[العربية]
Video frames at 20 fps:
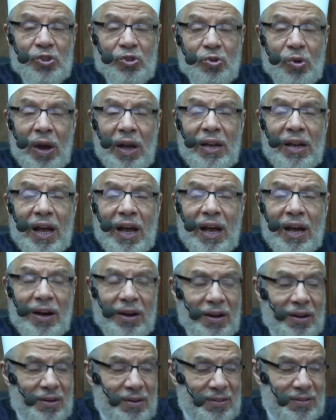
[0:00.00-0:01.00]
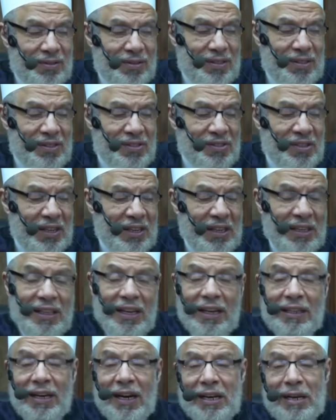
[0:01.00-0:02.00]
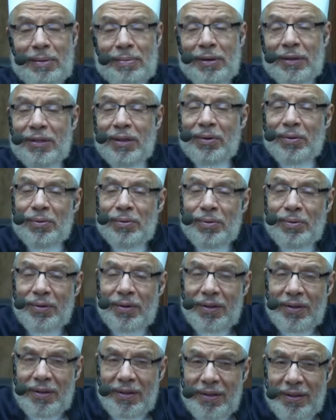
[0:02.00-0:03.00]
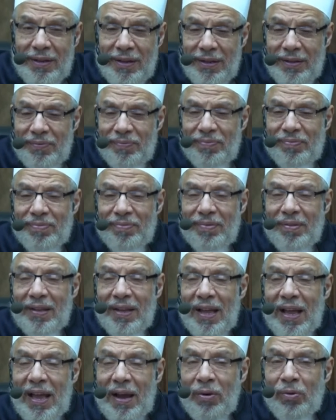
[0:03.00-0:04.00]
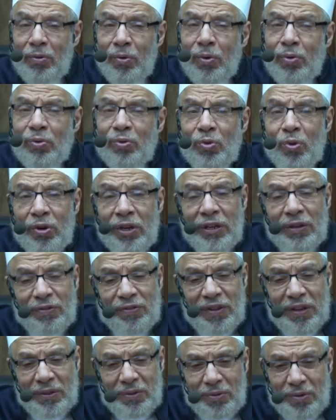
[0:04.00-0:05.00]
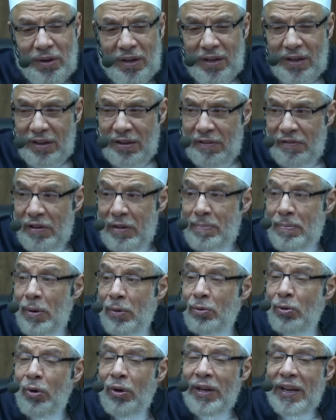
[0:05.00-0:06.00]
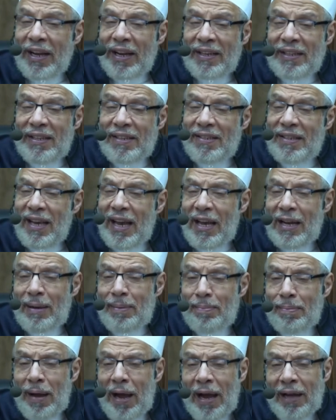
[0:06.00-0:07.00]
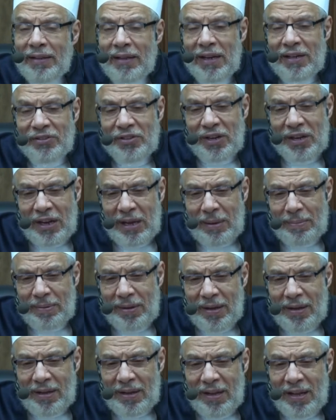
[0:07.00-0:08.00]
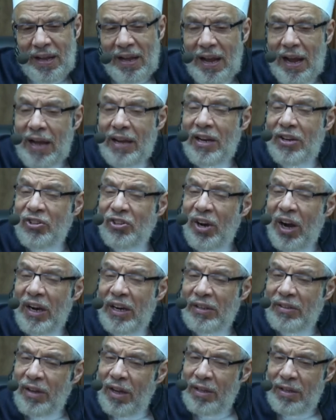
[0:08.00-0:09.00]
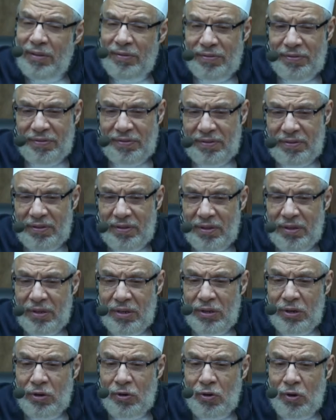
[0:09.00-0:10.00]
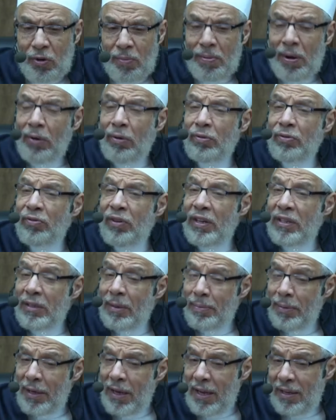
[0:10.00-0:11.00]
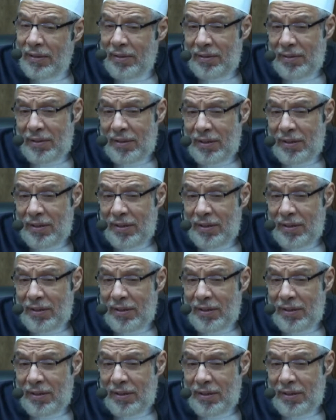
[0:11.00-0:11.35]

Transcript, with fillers: سؤال آخر سيدة كريمة تقول كنت أريد فتوى في موضوع الاغتسال بعد الجنابة أنا شعري ضعيف باخذ فيتامينات